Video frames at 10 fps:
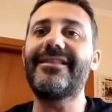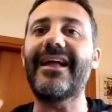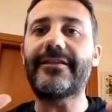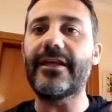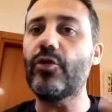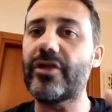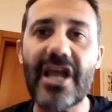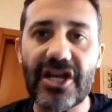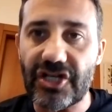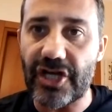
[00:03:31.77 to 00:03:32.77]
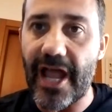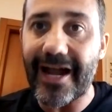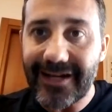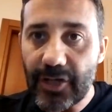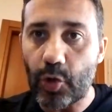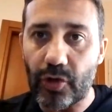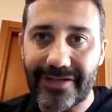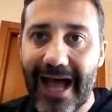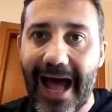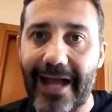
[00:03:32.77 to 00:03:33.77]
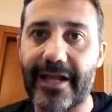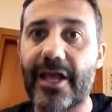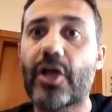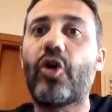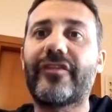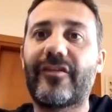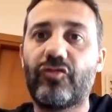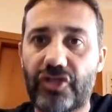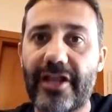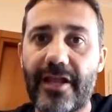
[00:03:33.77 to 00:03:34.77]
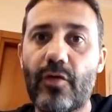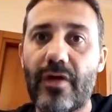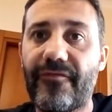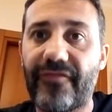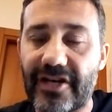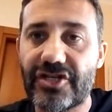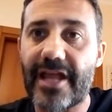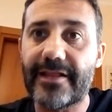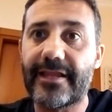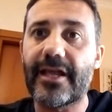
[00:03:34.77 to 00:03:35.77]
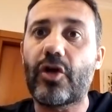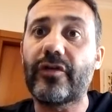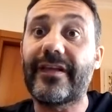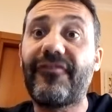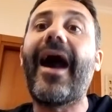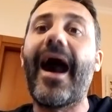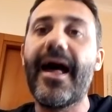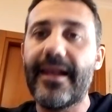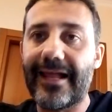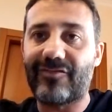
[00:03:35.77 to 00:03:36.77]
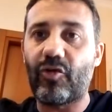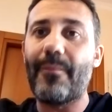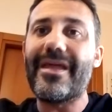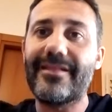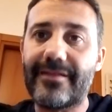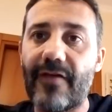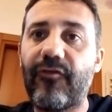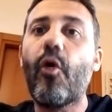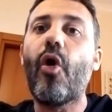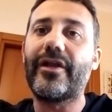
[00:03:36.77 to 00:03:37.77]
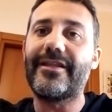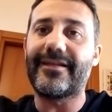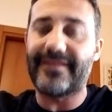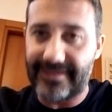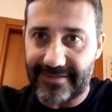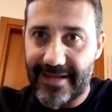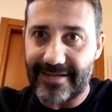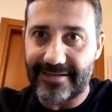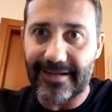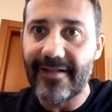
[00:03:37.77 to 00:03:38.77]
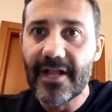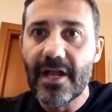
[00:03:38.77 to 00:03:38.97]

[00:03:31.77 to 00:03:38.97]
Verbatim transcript: Dante non riesce a ricordare che cosa succede in quel quel frangente, che cosa fa la sua mente fuori da se stessa.